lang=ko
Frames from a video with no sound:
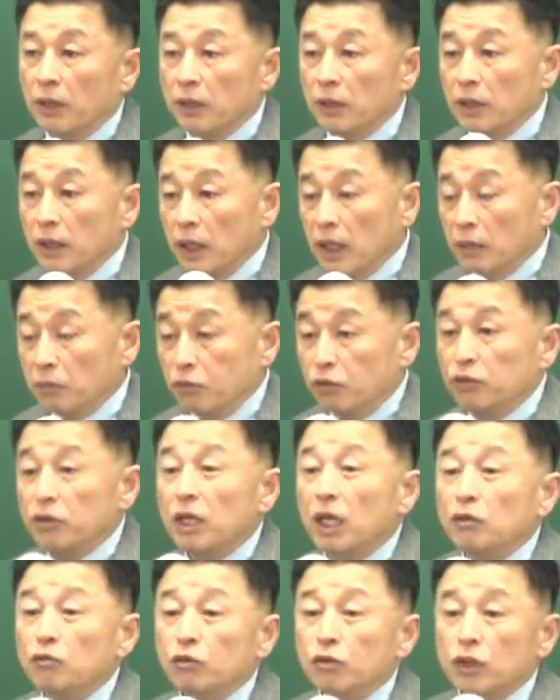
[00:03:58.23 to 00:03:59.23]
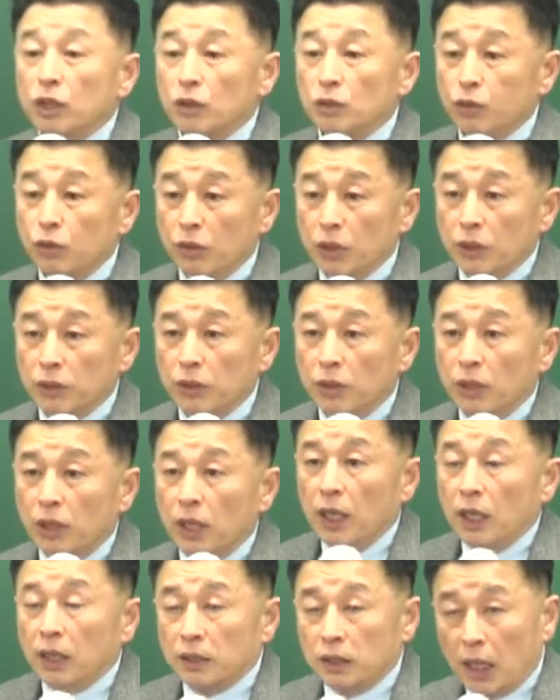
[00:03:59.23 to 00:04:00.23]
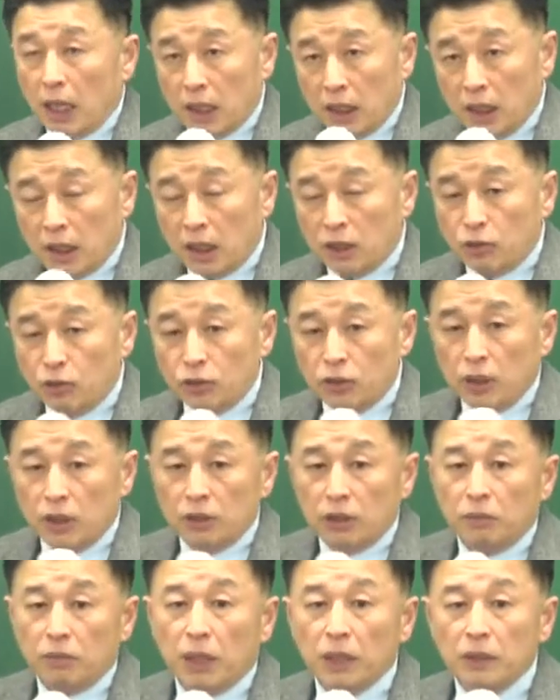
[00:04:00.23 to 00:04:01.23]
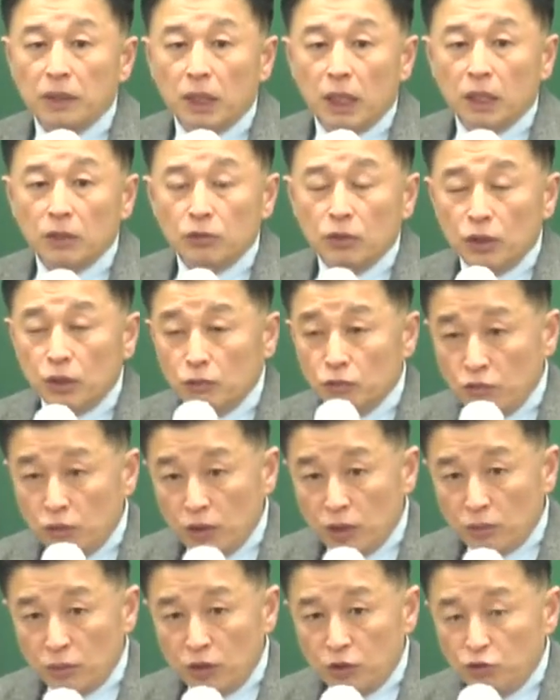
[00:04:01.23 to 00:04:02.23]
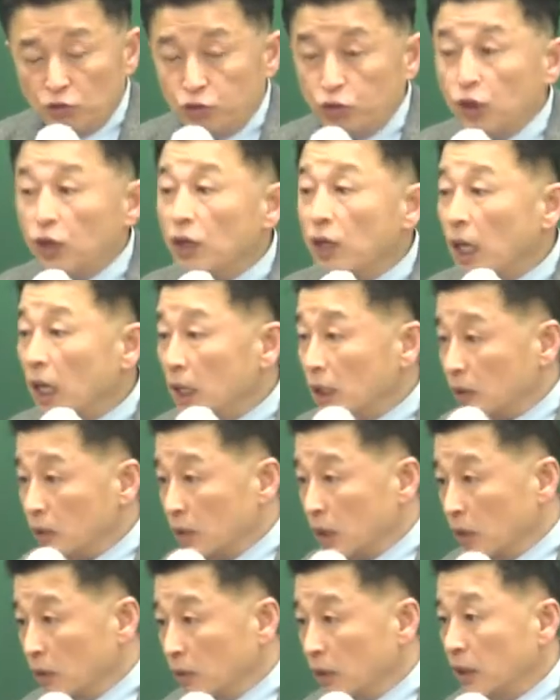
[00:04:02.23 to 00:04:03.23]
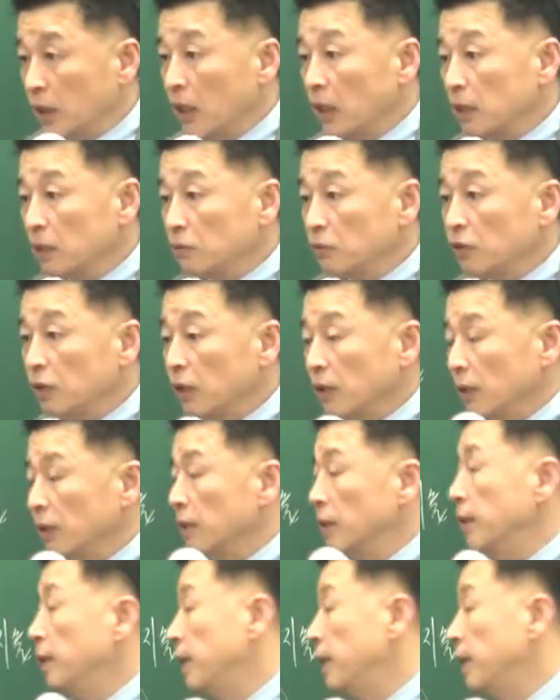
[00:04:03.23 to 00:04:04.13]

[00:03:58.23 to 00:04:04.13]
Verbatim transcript: 그게 분산 투자를 통해서 자기가 투자해서 발생할 수 있는 위험을 줄여나가는 거라고 생각하시면 돼요.